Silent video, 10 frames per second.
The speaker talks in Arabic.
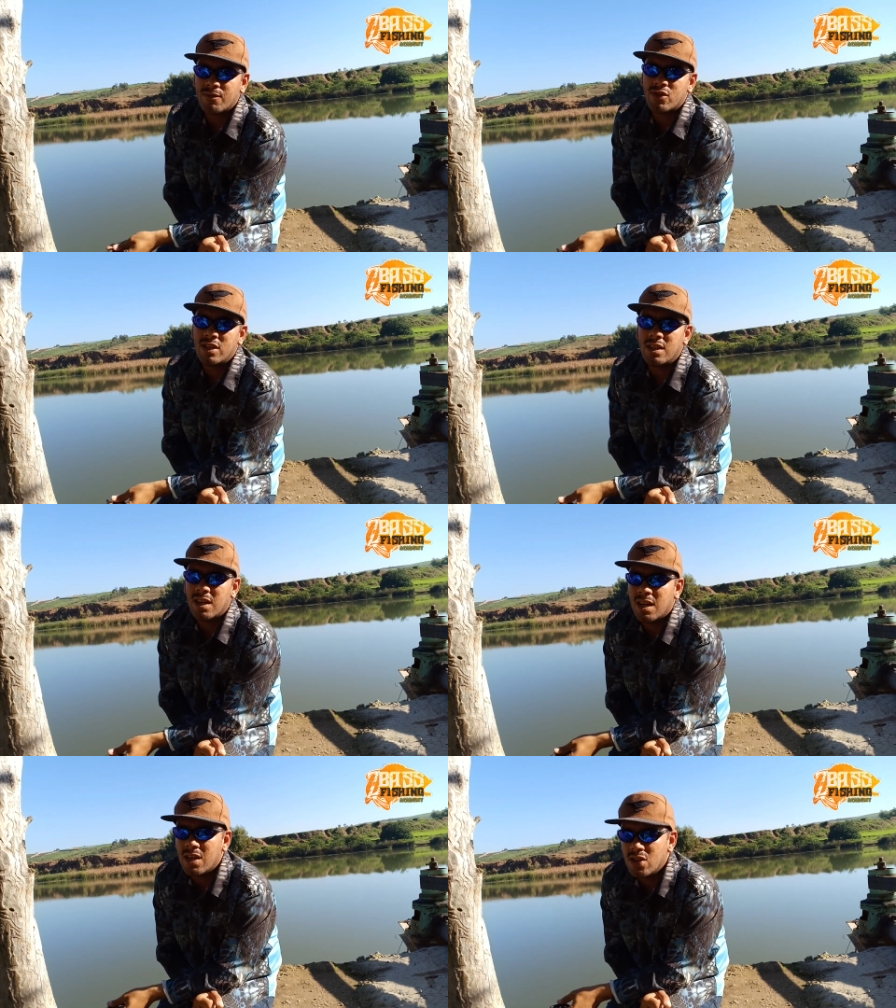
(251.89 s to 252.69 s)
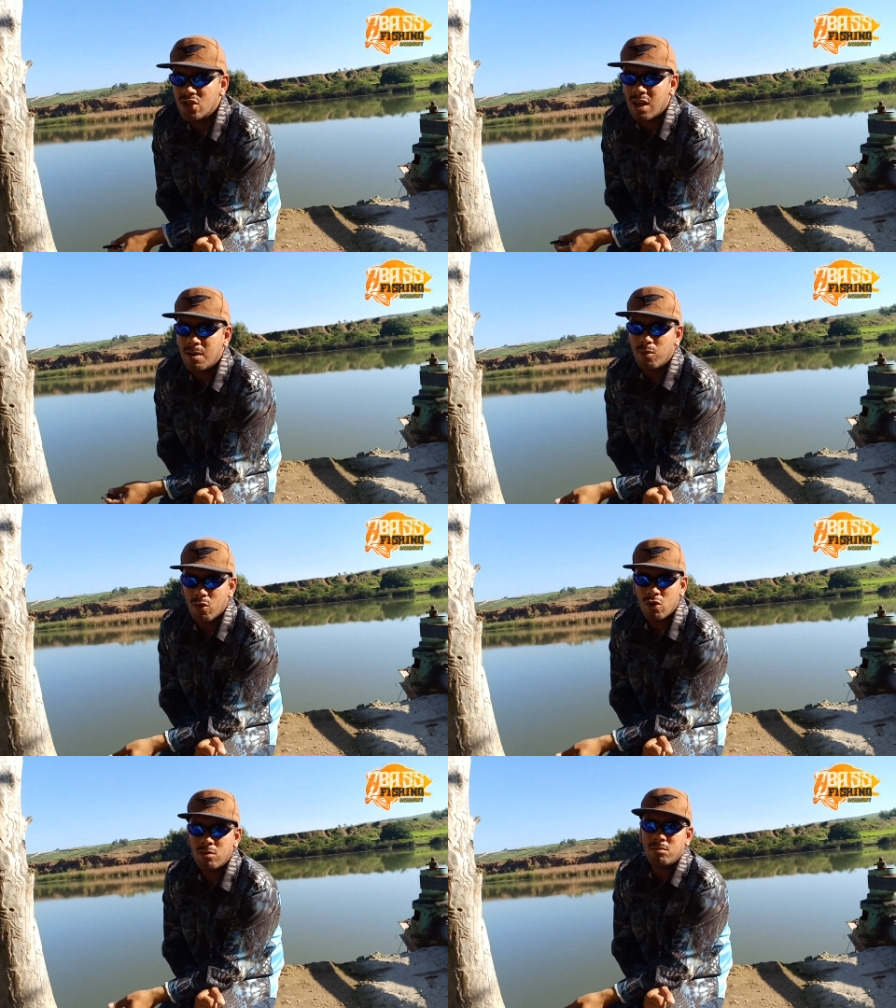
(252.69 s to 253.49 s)
في جديده
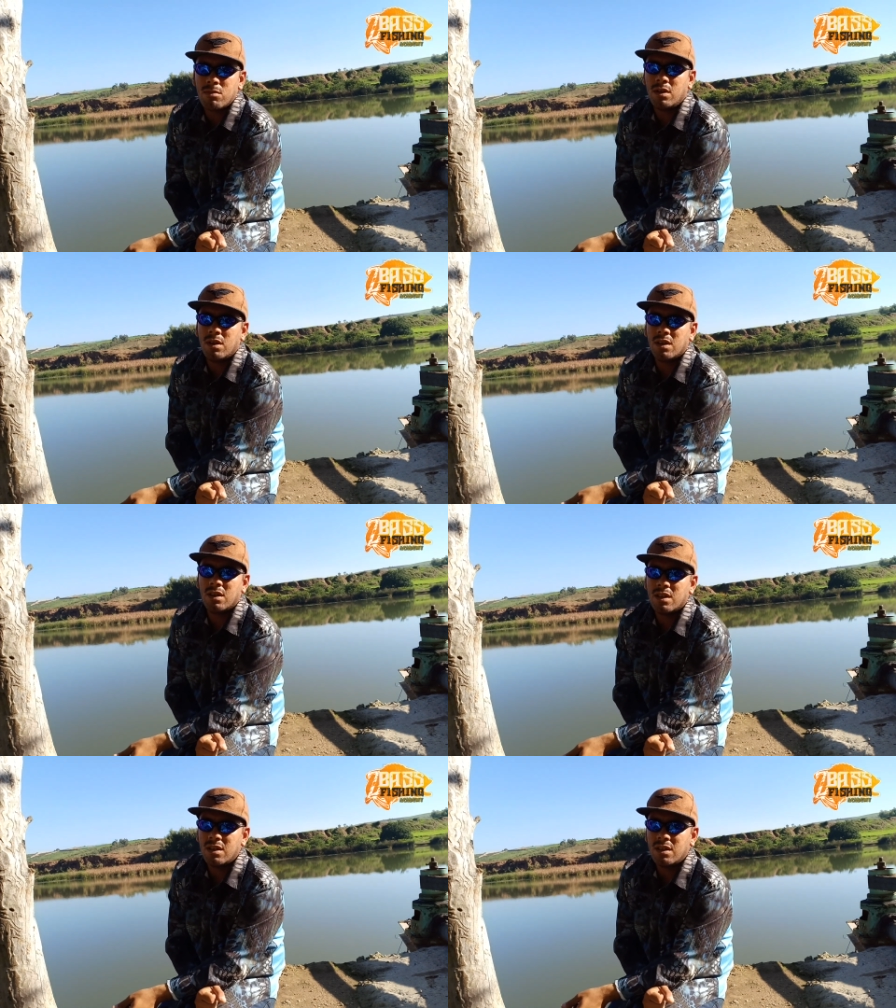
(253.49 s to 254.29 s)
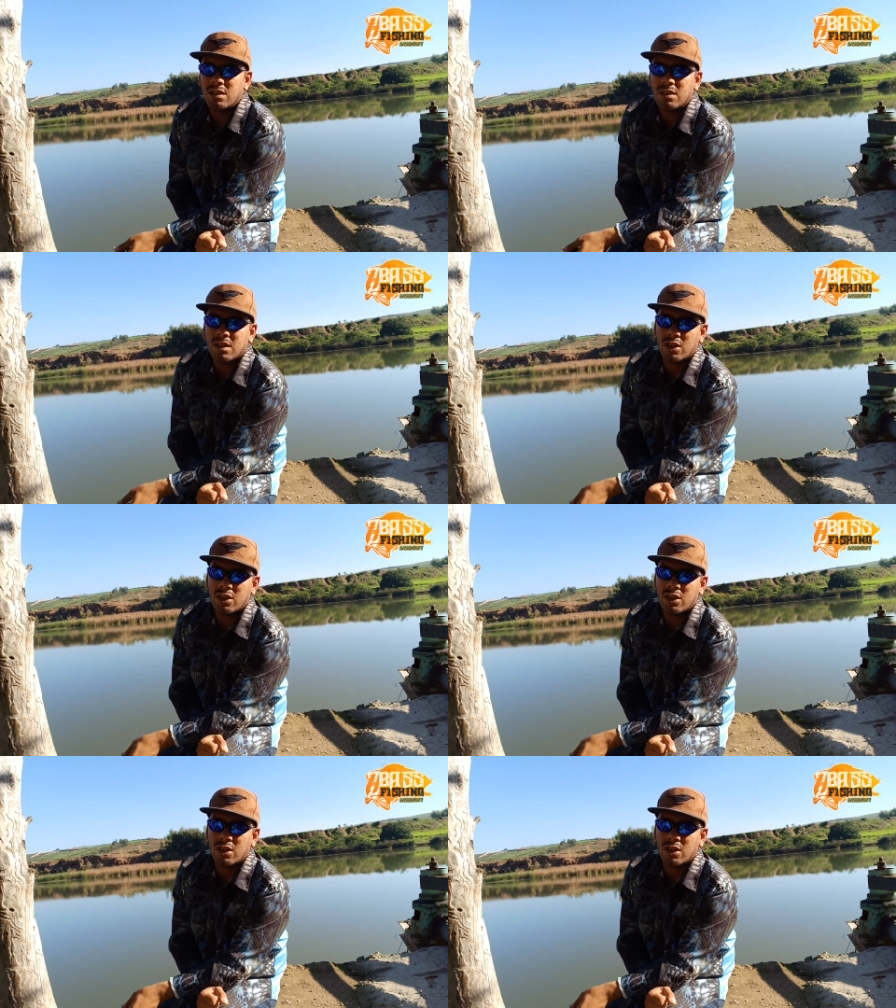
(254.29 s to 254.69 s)
جابهم آه،